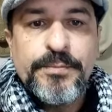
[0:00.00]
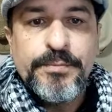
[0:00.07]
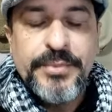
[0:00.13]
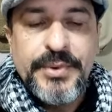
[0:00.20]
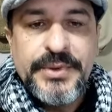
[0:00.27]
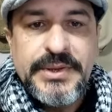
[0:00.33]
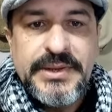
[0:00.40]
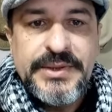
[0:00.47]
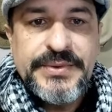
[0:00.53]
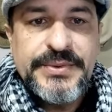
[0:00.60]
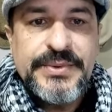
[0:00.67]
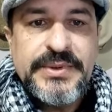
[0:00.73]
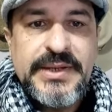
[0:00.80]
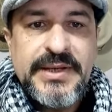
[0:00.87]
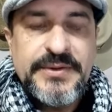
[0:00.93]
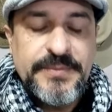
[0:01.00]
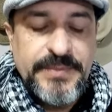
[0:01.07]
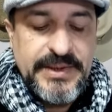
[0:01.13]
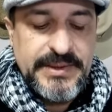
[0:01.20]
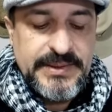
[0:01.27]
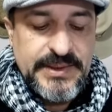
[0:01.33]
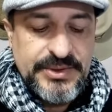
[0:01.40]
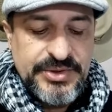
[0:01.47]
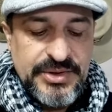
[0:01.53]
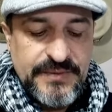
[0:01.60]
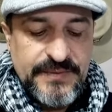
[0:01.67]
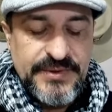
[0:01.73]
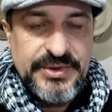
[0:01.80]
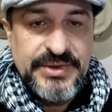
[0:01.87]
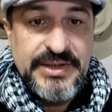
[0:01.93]
Por isso que a
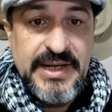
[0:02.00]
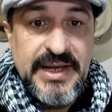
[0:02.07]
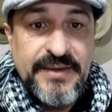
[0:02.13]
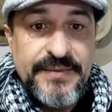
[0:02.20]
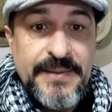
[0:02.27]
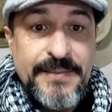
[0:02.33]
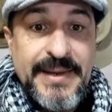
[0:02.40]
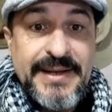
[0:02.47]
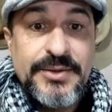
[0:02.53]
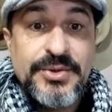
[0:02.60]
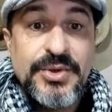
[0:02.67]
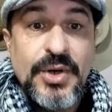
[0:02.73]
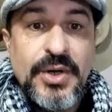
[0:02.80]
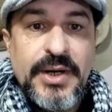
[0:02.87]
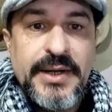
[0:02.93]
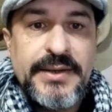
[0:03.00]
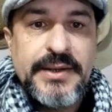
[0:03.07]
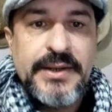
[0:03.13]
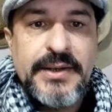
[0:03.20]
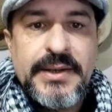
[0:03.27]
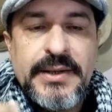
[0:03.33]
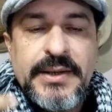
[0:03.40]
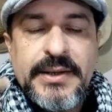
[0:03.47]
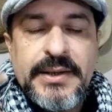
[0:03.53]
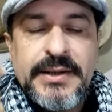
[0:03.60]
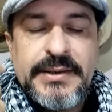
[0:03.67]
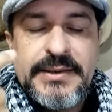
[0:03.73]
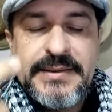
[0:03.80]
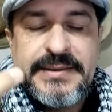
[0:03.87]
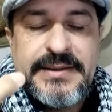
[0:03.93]
expectativa de neve é maior
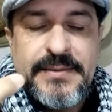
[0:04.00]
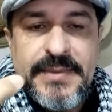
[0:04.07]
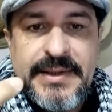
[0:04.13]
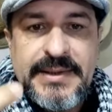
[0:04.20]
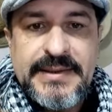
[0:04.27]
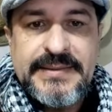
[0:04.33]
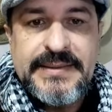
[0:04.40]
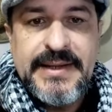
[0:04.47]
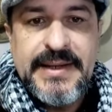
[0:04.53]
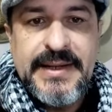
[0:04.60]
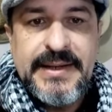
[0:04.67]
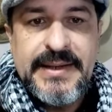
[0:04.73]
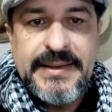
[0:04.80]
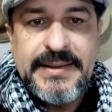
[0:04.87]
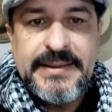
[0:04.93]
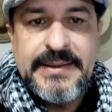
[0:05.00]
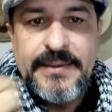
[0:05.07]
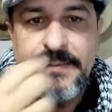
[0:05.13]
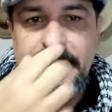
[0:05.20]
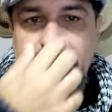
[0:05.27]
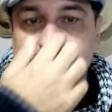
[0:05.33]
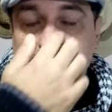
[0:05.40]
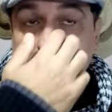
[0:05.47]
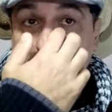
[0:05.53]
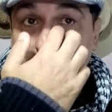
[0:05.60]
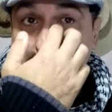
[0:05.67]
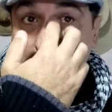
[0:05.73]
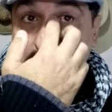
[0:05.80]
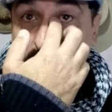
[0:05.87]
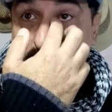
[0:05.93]
em cima da serra e também no,
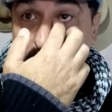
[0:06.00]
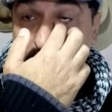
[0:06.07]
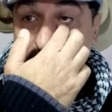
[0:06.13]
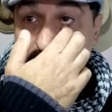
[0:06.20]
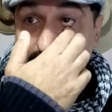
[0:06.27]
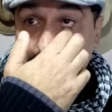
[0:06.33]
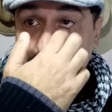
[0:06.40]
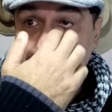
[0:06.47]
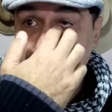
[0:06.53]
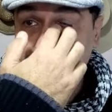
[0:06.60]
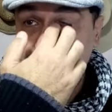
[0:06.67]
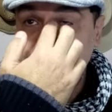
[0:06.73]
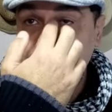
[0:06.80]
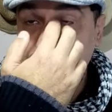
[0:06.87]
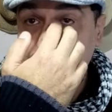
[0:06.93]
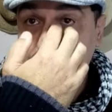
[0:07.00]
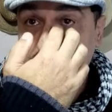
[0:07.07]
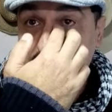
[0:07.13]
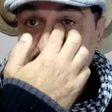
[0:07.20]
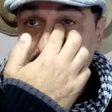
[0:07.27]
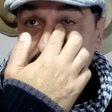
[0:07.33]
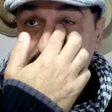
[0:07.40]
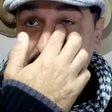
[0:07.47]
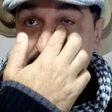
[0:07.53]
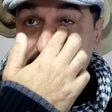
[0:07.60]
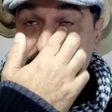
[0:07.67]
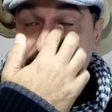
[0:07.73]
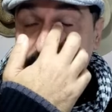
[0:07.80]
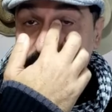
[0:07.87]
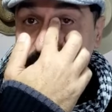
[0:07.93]
no Pampa Gaúcho, Uruguai e
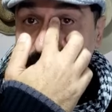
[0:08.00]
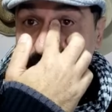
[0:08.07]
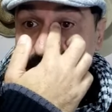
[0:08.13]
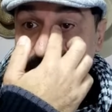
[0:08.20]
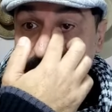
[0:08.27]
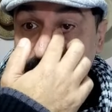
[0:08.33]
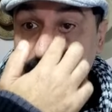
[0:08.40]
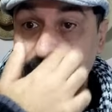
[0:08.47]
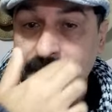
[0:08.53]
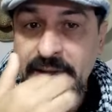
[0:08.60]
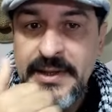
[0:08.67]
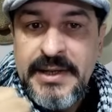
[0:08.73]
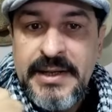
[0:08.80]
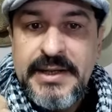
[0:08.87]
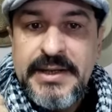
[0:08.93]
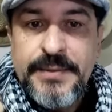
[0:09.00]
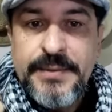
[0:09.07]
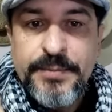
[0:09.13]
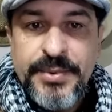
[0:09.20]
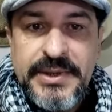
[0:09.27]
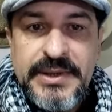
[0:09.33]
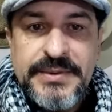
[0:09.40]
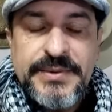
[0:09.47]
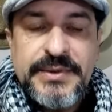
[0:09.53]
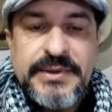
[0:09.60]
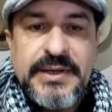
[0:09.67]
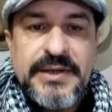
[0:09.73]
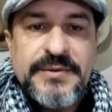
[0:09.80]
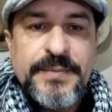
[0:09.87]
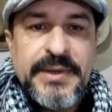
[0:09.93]
Argentina, né? E por isso
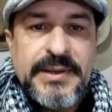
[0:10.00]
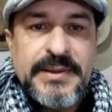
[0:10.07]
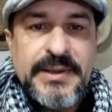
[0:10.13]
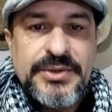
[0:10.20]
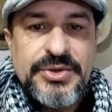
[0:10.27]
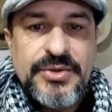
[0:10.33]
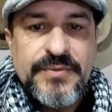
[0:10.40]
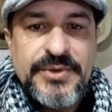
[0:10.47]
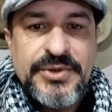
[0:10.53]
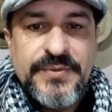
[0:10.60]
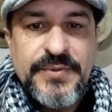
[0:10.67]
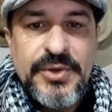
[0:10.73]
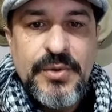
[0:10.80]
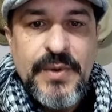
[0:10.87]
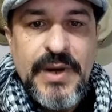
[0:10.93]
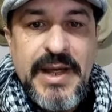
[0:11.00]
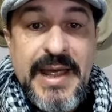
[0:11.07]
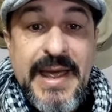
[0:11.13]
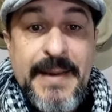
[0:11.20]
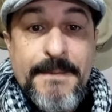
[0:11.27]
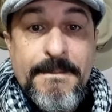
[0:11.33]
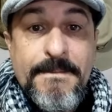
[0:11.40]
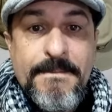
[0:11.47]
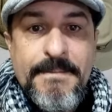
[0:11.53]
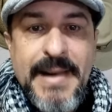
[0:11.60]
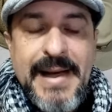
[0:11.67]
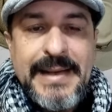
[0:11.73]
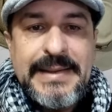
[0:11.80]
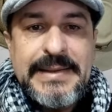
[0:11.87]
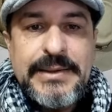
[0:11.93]
que a expectativa de frio é
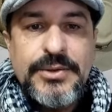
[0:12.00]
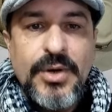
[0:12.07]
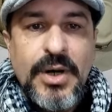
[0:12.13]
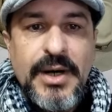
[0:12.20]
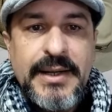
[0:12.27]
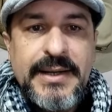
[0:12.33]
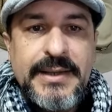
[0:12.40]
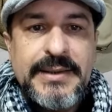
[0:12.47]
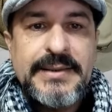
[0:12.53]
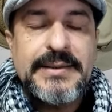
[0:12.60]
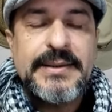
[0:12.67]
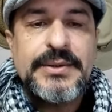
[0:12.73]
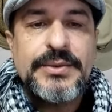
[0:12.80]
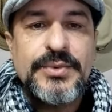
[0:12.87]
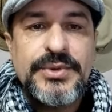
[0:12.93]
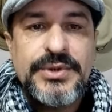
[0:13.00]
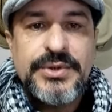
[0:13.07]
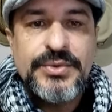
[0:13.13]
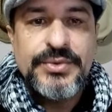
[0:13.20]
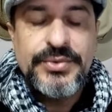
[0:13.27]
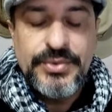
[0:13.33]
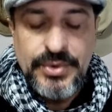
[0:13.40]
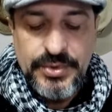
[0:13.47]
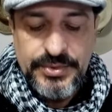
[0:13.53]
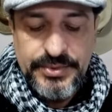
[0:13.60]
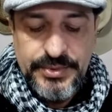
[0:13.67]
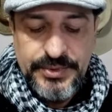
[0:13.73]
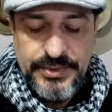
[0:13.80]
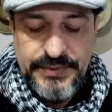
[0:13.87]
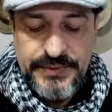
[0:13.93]
maior ainda do que os
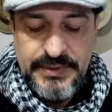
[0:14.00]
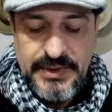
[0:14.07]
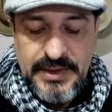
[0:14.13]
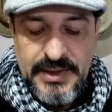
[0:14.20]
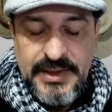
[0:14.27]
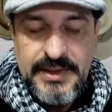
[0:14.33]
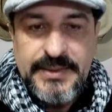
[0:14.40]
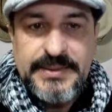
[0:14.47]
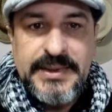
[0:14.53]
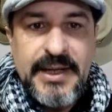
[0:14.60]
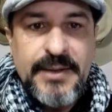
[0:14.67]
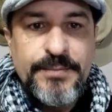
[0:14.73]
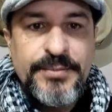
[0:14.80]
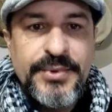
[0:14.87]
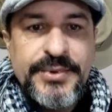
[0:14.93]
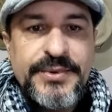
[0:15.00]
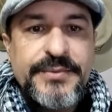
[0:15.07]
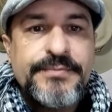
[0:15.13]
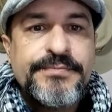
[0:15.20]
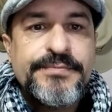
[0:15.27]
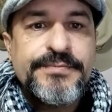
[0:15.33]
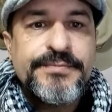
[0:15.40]
outros tempos.